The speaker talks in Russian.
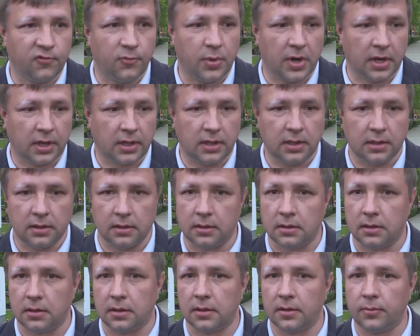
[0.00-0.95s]
парке
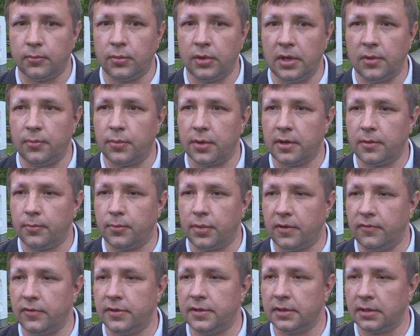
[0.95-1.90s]
э, были
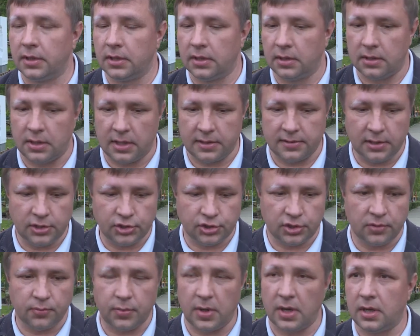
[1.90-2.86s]
проведены
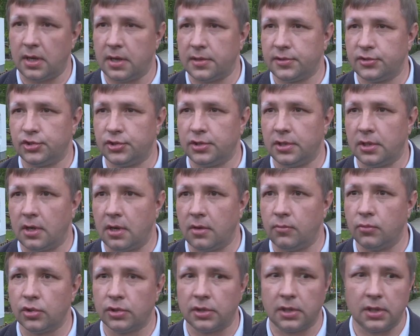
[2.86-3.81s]
различные покрасочные
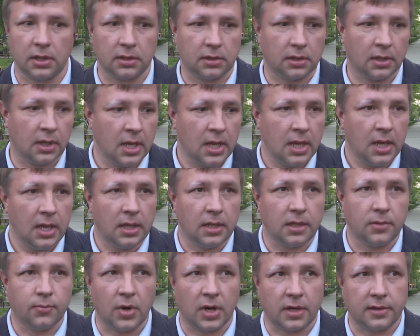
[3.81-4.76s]
работы. Это
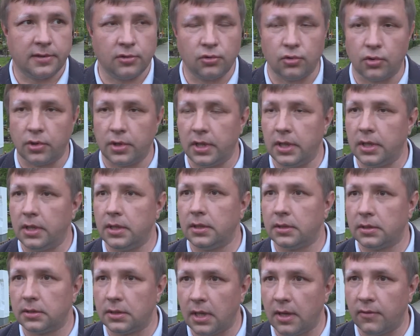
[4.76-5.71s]
и бордюры,
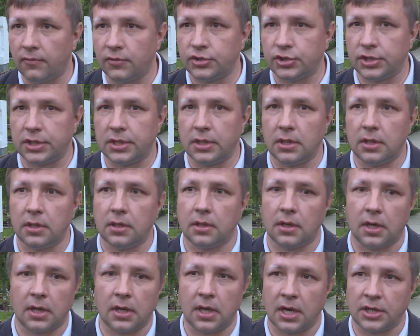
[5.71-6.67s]
и лавочки, и
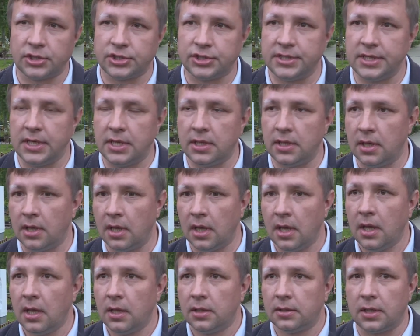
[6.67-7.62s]
ограждения.
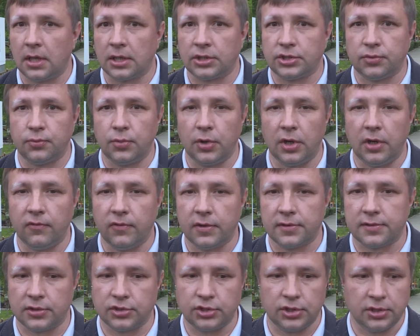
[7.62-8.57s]
Также были
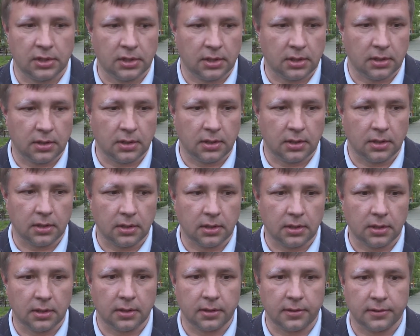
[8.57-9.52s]
высажены
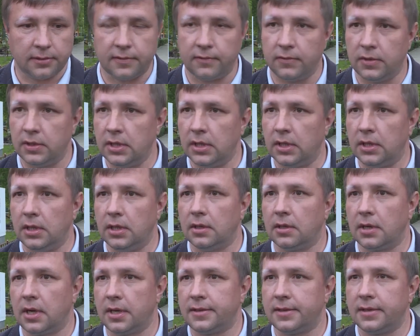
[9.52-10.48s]
э,
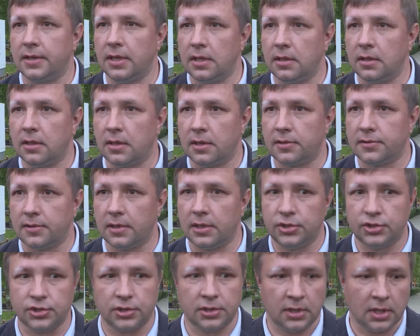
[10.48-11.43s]
цветники, растения
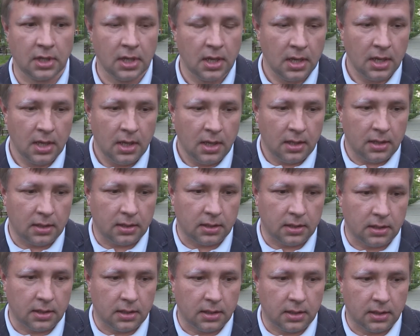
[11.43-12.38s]
различные.
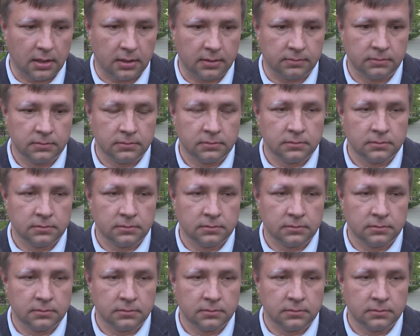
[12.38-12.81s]
Э,